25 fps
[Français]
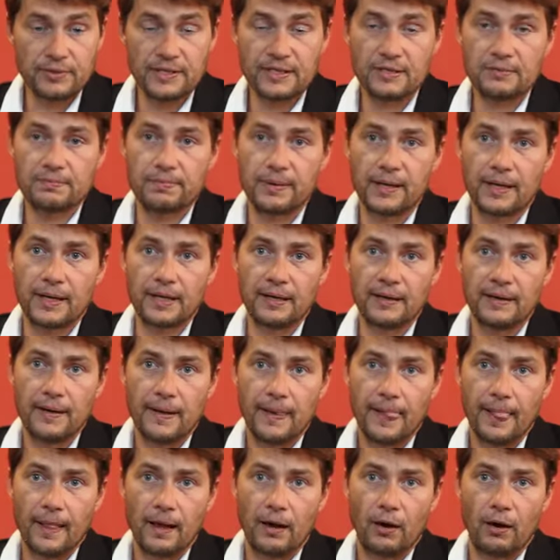display
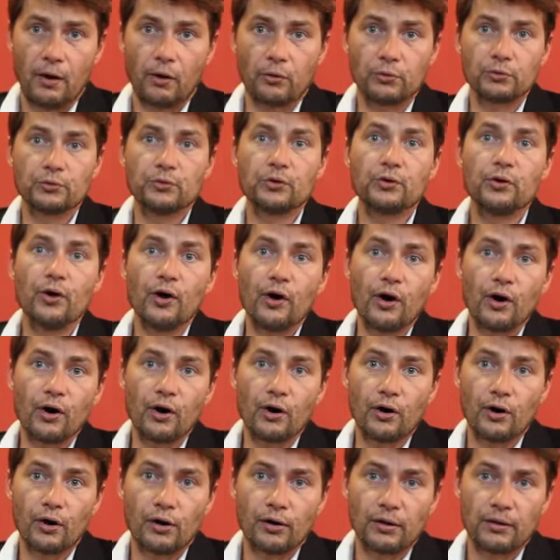en
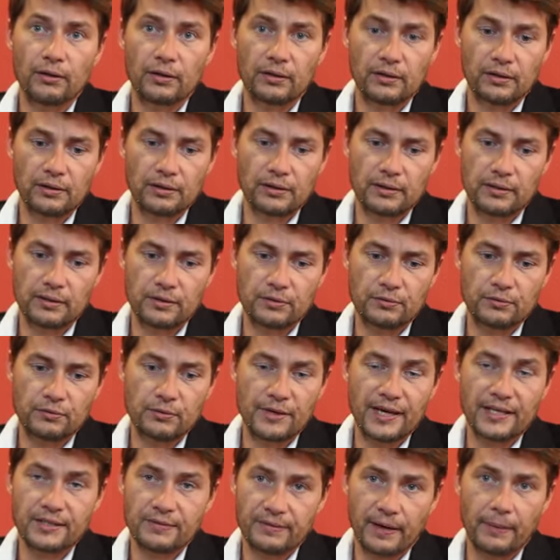dehors euh,
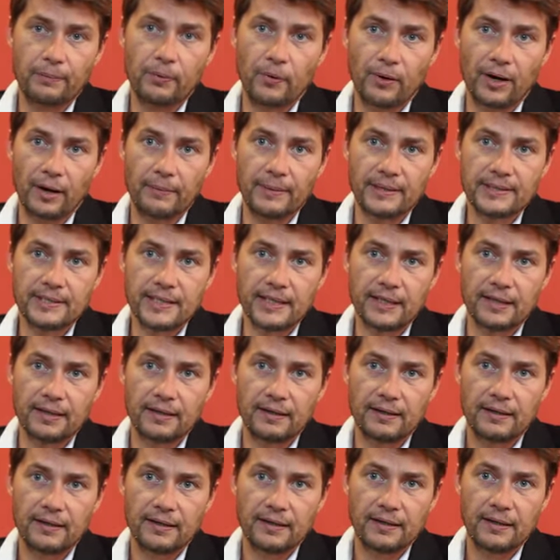de la sphère
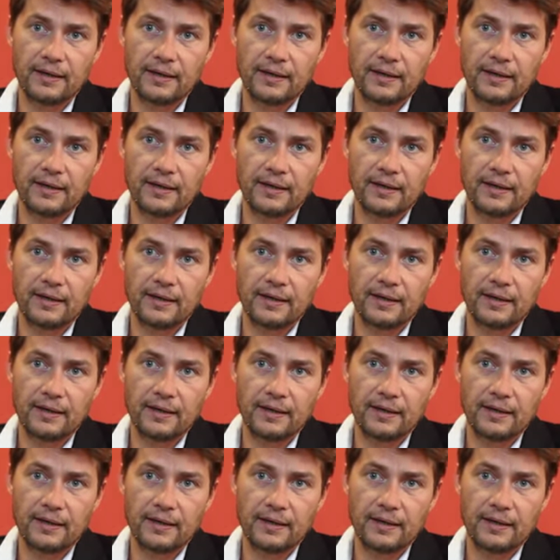programmatique,